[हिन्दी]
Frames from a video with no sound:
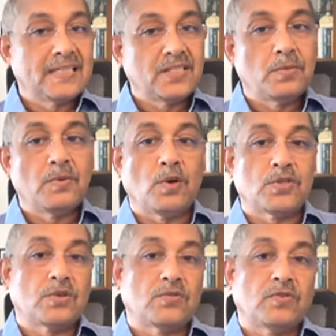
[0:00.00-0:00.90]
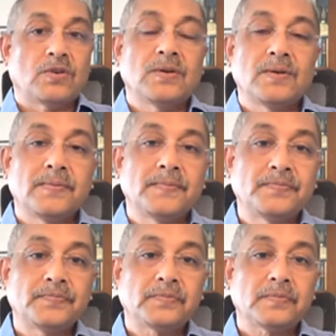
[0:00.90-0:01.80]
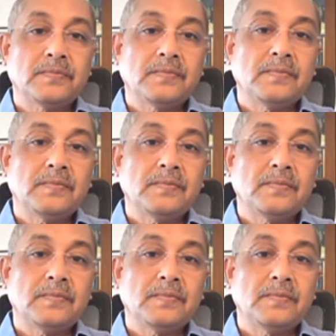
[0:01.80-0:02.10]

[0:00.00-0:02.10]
दिस इज टू बी वॉश्ड आउट फॉर